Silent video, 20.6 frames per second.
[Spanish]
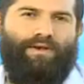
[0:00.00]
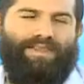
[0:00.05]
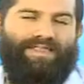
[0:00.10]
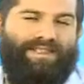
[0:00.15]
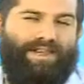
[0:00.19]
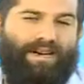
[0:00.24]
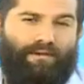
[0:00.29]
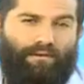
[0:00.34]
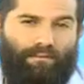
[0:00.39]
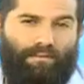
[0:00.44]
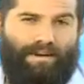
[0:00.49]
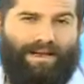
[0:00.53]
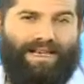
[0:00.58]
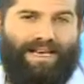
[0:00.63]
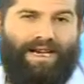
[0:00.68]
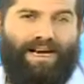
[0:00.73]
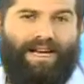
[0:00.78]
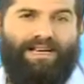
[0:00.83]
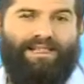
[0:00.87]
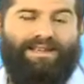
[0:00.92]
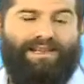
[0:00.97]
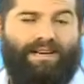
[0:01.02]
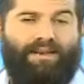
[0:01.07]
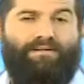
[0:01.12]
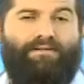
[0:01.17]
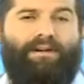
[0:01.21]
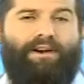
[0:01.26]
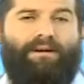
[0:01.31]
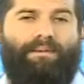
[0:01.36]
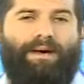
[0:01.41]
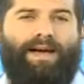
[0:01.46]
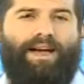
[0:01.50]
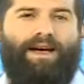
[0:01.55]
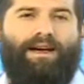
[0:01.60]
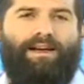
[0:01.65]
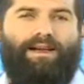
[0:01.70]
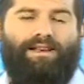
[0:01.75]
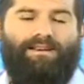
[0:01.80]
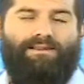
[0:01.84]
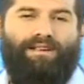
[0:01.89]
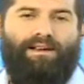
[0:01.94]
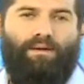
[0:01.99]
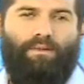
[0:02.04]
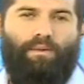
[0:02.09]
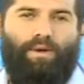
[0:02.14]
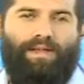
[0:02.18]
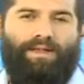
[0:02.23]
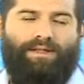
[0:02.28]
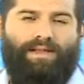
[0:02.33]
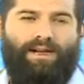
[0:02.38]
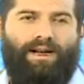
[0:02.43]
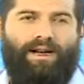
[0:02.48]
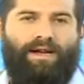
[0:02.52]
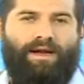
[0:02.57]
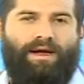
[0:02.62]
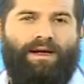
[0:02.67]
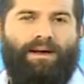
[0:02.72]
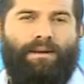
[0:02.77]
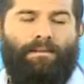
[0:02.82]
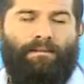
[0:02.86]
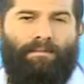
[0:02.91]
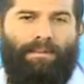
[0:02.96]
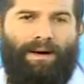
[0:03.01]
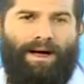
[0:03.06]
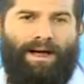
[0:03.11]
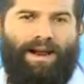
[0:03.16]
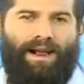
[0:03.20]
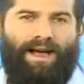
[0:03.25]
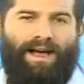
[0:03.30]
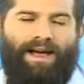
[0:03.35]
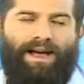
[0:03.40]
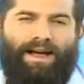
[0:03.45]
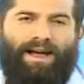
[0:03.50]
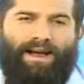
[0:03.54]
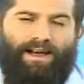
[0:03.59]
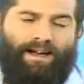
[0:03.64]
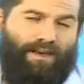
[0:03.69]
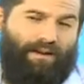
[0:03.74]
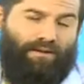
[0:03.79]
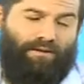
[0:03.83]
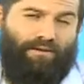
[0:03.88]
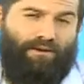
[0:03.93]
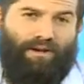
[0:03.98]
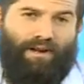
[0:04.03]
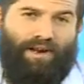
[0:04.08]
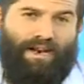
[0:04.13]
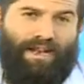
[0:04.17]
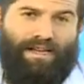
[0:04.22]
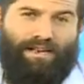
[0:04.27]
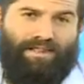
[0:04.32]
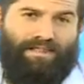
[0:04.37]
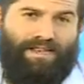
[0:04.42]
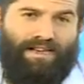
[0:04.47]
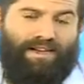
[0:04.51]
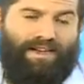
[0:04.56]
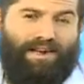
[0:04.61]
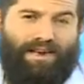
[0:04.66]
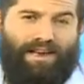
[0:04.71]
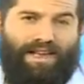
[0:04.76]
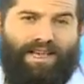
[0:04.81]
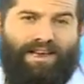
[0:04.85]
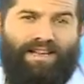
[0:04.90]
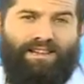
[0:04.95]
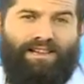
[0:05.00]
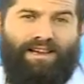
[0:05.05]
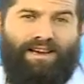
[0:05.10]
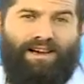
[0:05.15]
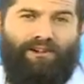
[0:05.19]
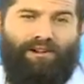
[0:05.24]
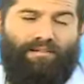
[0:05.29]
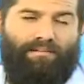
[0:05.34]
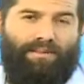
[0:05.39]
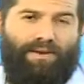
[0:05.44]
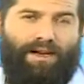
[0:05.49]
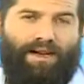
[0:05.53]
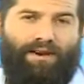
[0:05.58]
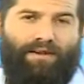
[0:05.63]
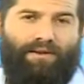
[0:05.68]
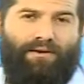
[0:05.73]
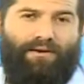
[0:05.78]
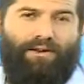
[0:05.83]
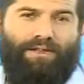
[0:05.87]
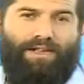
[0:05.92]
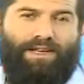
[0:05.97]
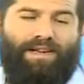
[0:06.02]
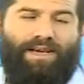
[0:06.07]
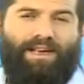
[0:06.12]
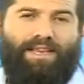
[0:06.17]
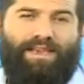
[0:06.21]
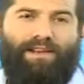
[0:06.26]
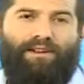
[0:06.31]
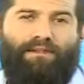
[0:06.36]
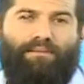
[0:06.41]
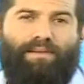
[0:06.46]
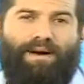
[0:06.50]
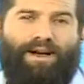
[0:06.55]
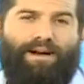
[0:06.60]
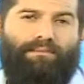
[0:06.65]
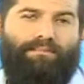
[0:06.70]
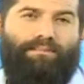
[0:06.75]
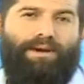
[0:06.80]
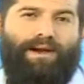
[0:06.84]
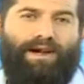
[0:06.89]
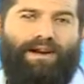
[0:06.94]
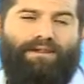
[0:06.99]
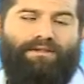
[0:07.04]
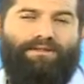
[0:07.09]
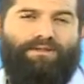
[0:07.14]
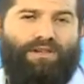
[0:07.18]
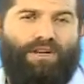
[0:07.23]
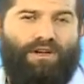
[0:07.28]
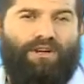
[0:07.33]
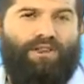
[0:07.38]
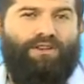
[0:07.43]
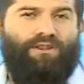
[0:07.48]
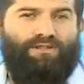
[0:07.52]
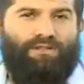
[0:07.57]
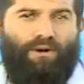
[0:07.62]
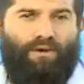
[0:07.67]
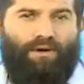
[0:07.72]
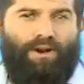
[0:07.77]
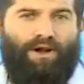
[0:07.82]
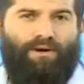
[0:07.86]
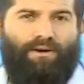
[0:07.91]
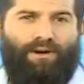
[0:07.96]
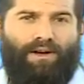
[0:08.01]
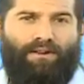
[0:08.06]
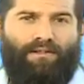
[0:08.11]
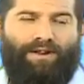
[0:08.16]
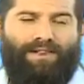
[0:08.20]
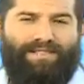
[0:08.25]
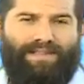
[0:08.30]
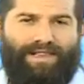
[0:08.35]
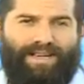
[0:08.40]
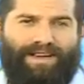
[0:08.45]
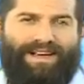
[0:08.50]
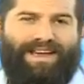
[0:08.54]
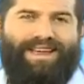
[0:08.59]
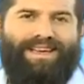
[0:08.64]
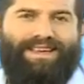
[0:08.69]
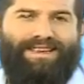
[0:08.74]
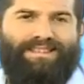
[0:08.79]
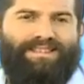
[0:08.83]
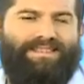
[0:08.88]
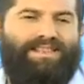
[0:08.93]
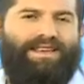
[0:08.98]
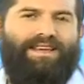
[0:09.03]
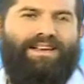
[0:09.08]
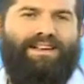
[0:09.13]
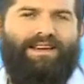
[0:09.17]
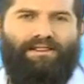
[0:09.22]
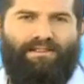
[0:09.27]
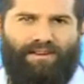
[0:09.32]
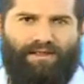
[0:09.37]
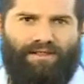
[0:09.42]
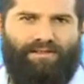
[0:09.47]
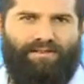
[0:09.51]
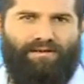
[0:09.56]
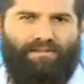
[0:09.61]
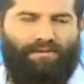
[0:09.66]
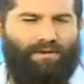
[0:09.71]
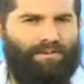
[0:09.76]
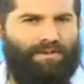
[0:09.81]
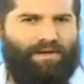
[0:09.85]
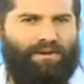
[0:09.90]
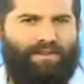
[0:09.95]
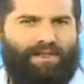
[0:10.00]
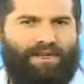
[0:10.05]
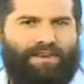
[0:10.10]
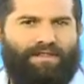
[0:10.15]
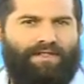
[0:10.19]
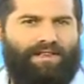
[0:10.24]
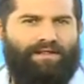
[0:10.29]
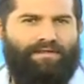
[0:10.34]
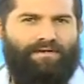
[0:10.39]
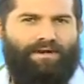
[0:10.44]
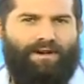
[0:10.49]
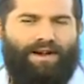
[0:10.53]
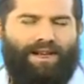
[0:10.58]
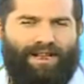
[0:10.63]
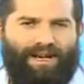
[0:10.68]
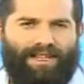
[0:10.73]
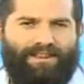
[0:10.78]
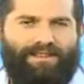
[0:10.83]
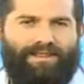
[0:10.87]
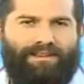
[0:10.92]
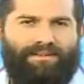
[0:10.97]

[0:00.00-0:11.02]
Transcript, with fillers: nuestra compañera Jennifer Vega, que se encuentra para, eh, con las encargadas de la Olimpiada de Robótica y que nos van a ampliarnos sobre lo que va a ser este evento. Muy buenos días, Jennifer. Adelante.